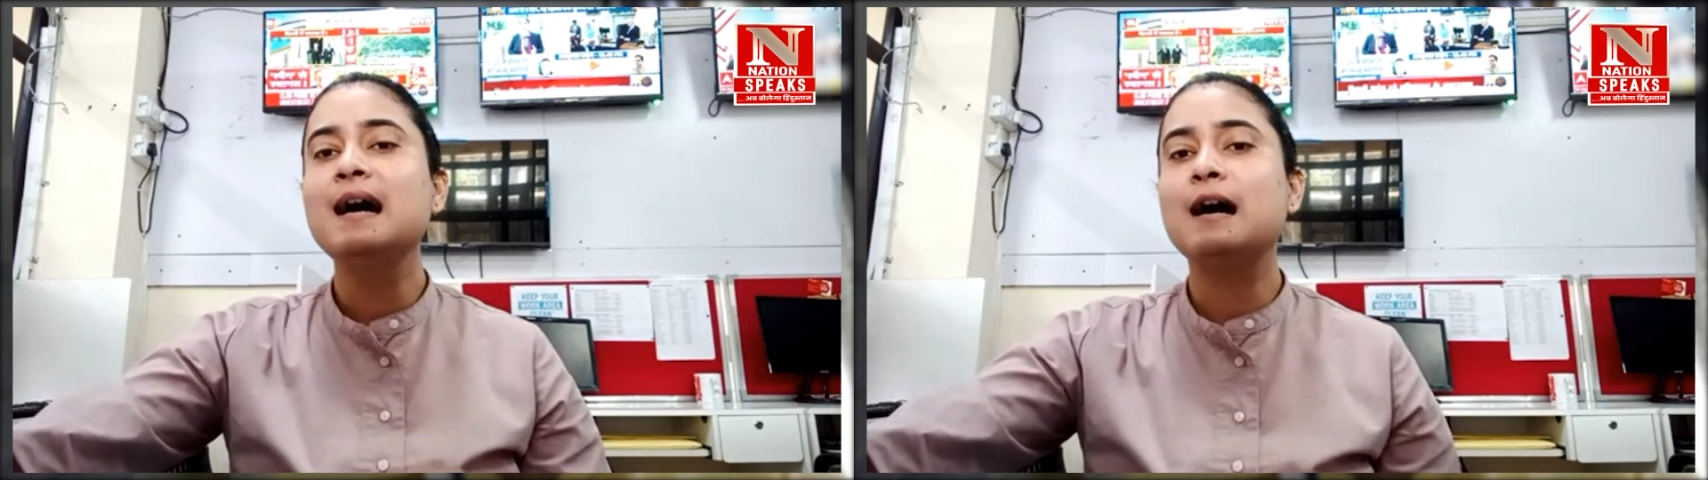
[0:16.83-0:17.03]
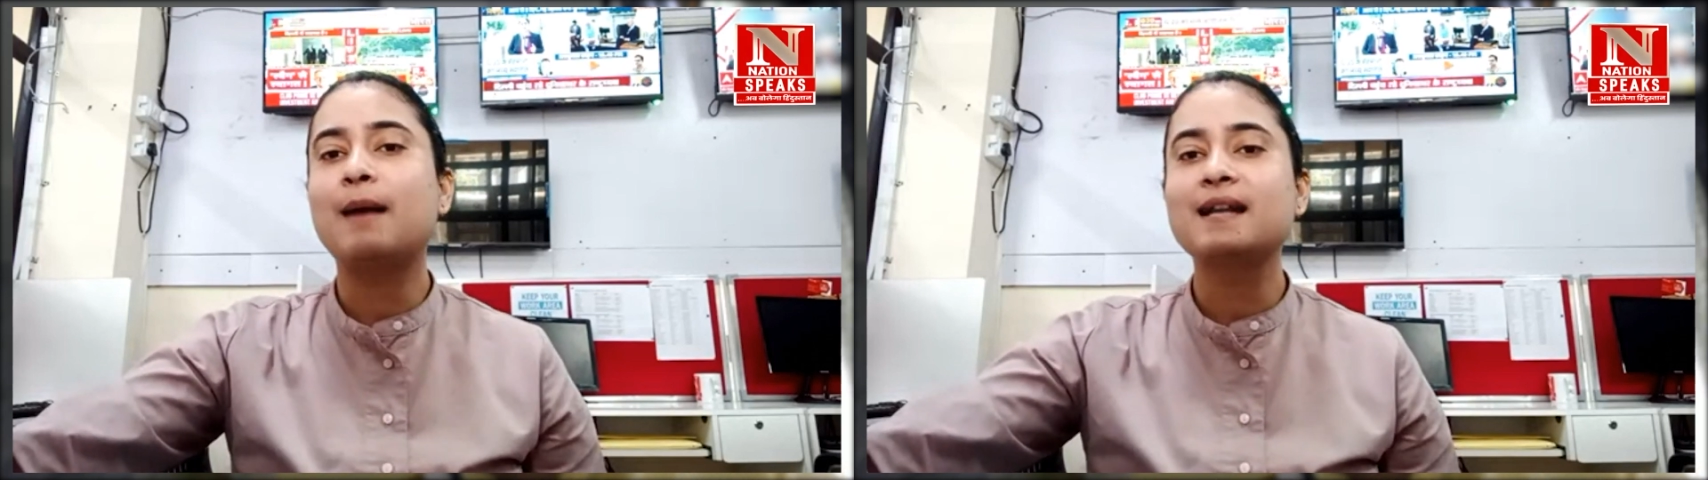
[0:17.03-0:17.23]

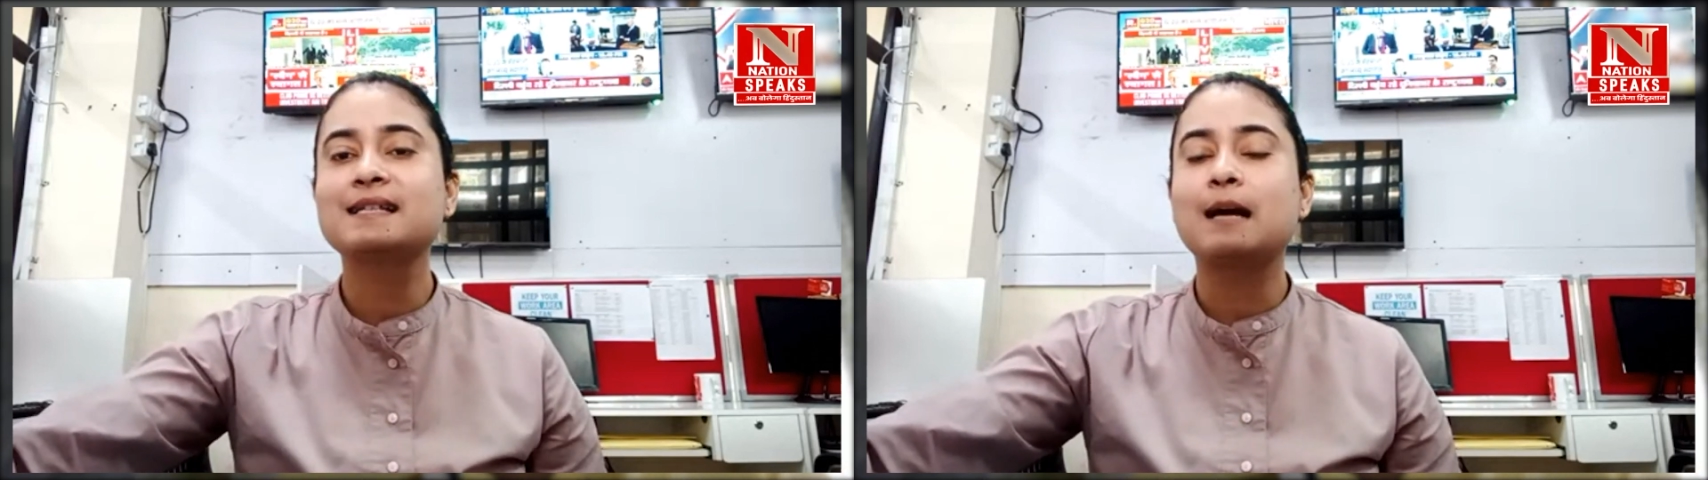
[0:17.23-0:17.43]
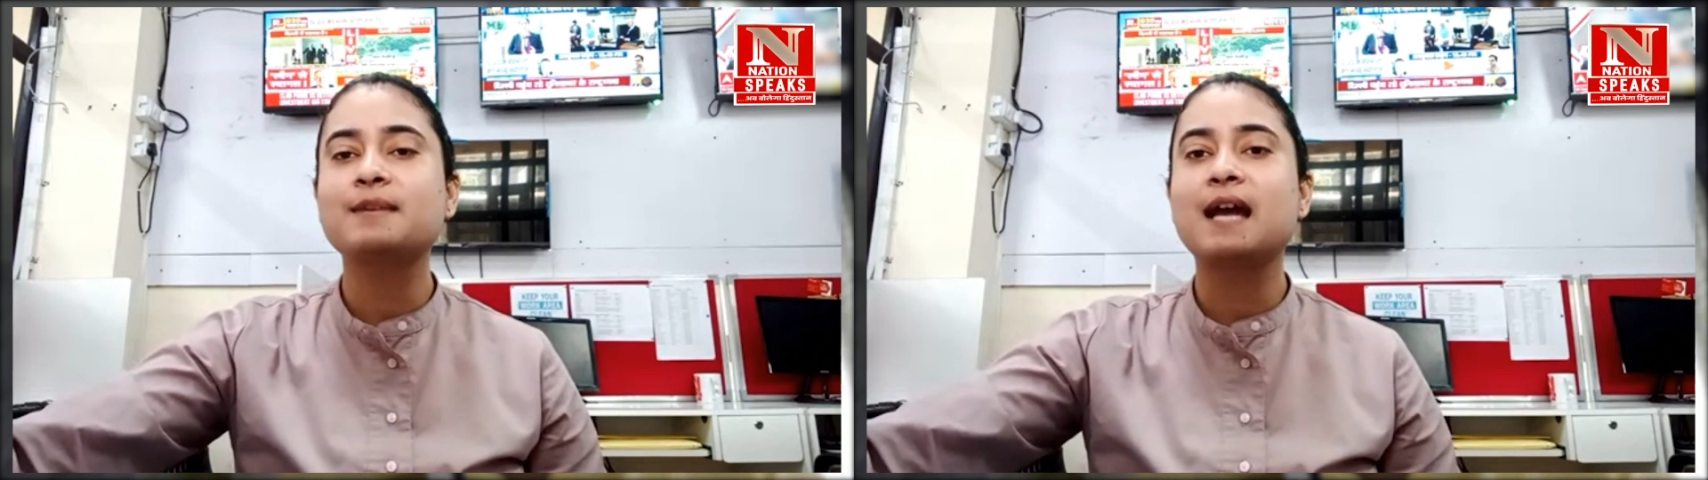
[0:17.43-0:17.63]
हमारे
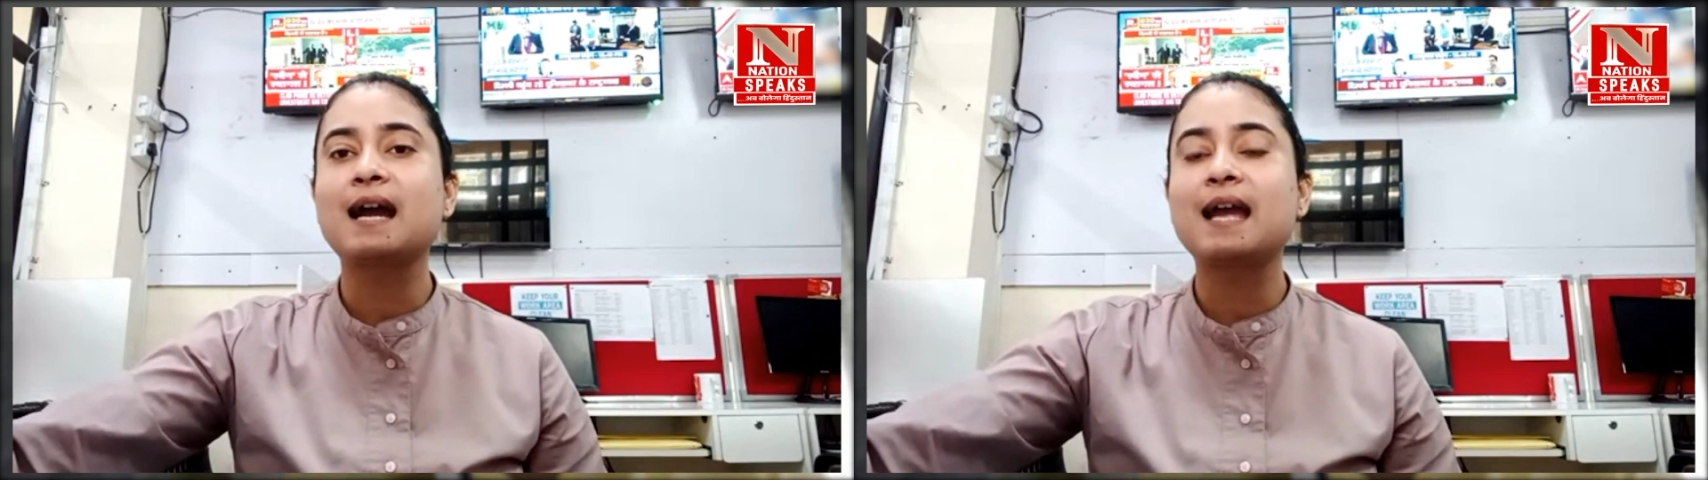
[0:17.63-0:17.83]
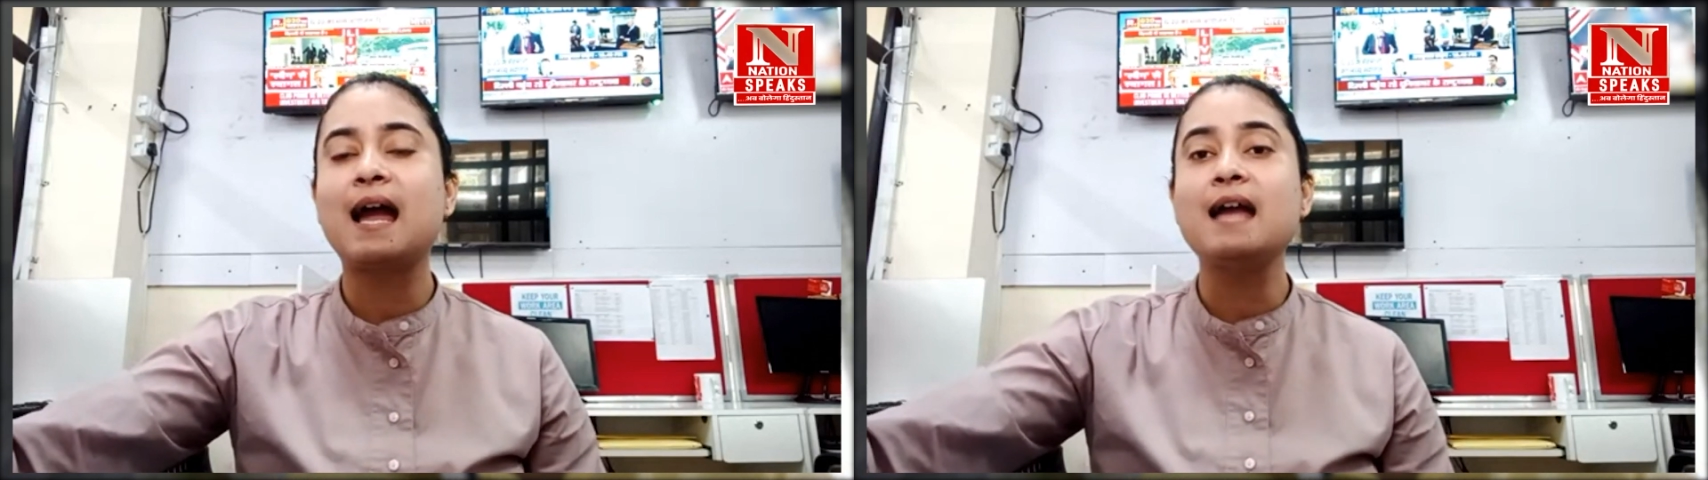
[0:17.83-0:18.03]
सामने आ
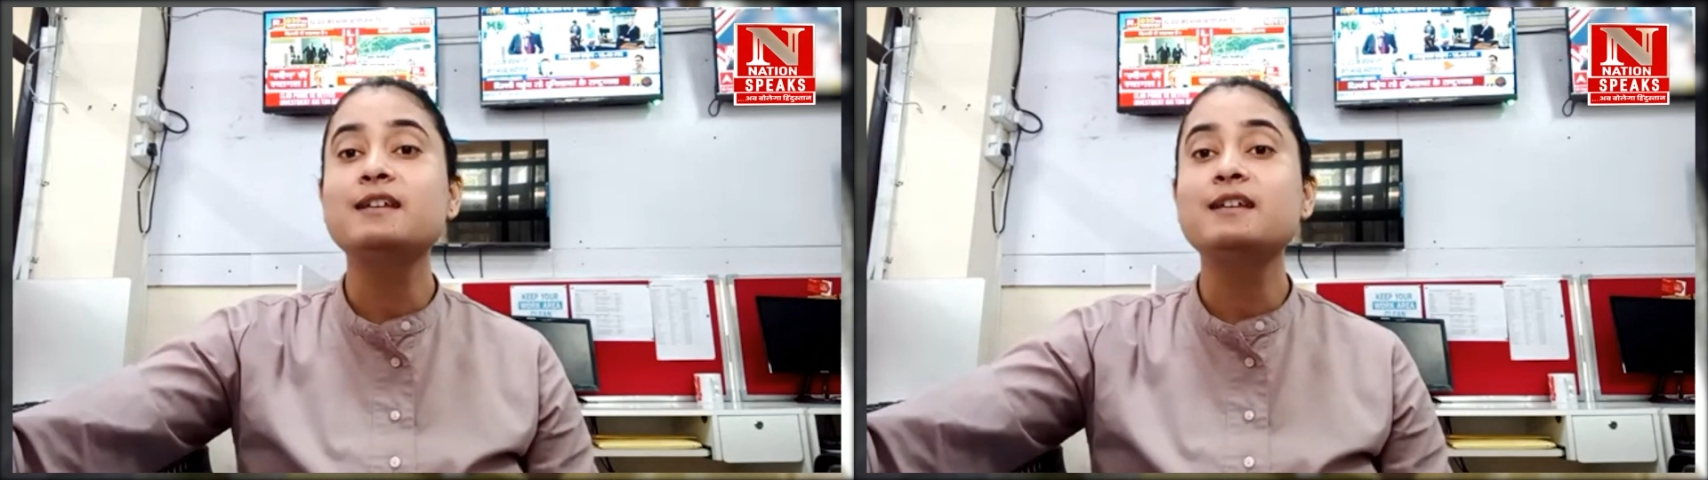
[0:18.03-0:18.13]
गया है